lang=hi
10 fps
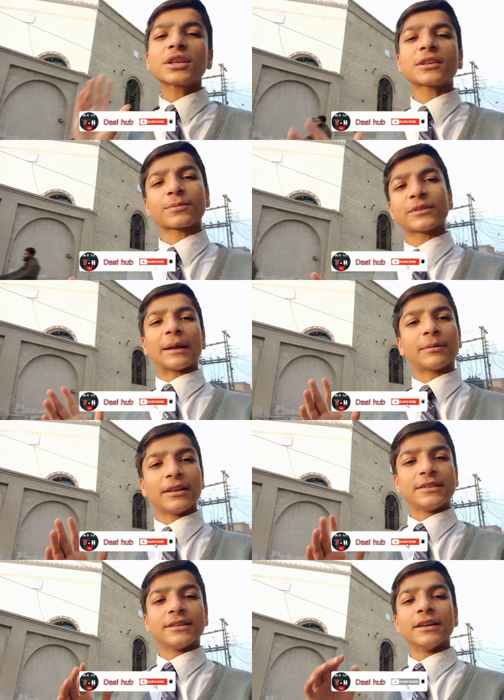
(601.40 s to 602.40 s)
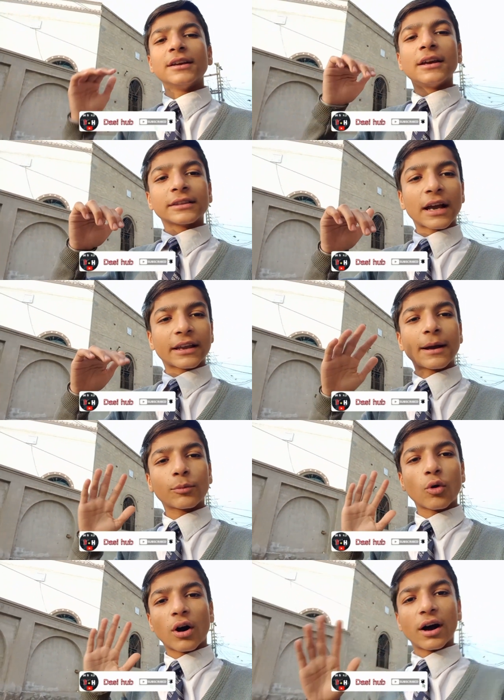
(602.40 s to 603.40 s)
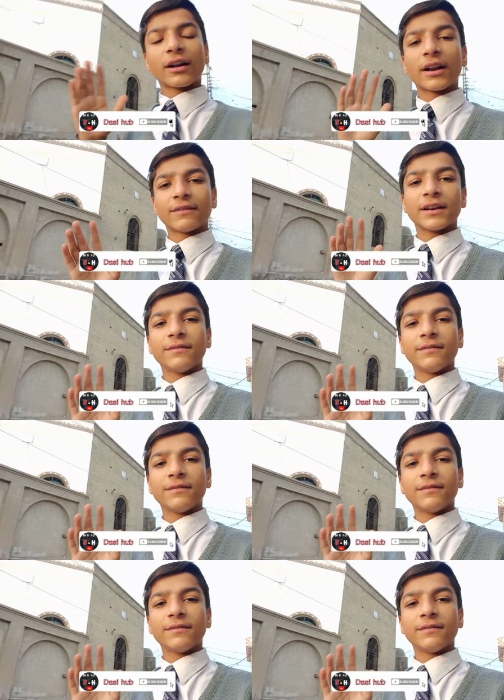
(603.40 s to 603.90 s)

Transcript: से सब्सक्राइब कर लीजिए ताकि आपको हर आने वाली